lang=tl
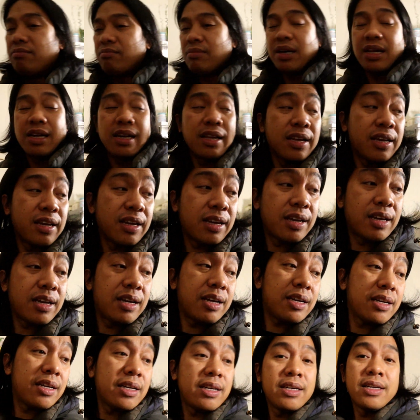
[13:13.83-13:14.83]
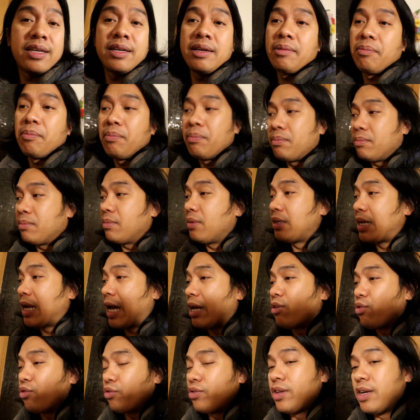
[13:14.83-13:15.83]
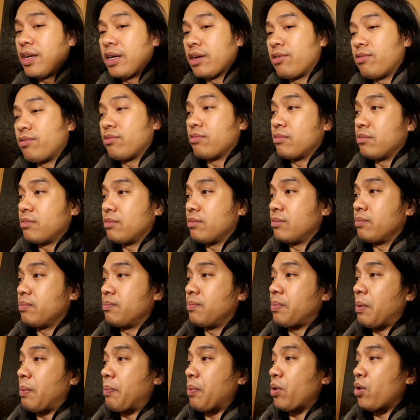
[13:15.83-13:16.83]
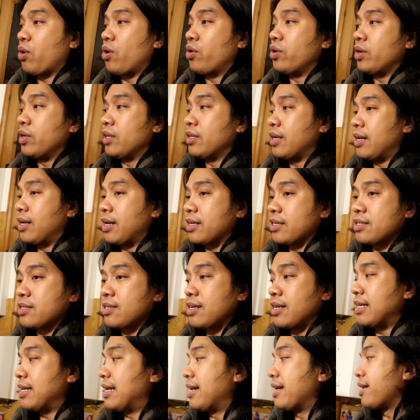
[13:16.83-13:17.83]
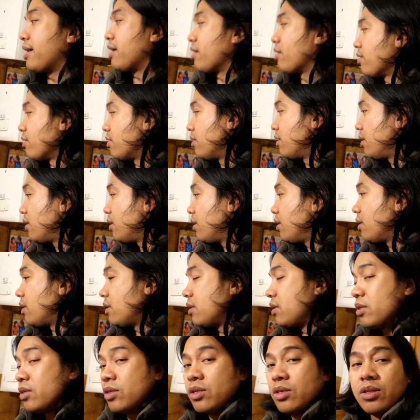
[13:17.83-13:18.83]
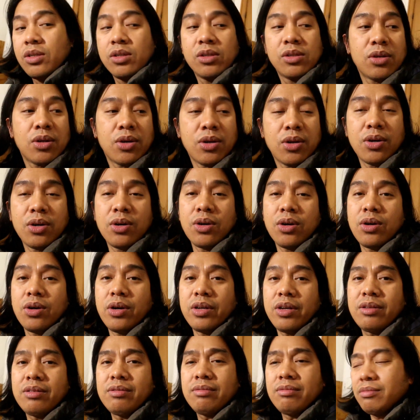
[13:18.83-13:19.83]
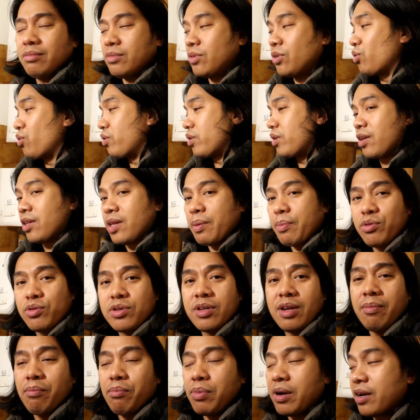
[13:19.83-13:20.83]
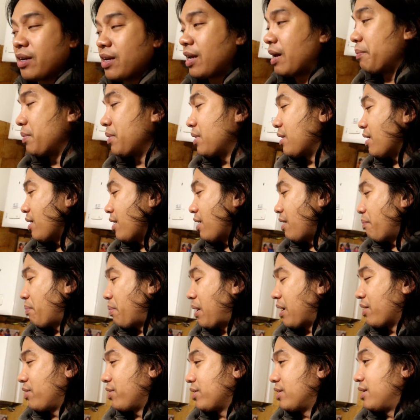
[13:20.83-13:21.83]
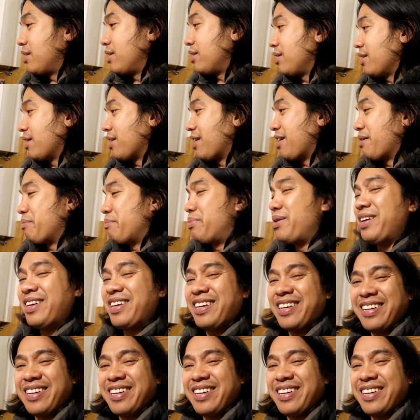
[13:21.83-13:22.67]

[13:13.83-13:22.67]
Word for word: Bale, inaano ko na lang yung pepperoni na last na nilagay ko. So, yan. Dito ko natapusin ang vlog namin. Nakakapagod. Grabe.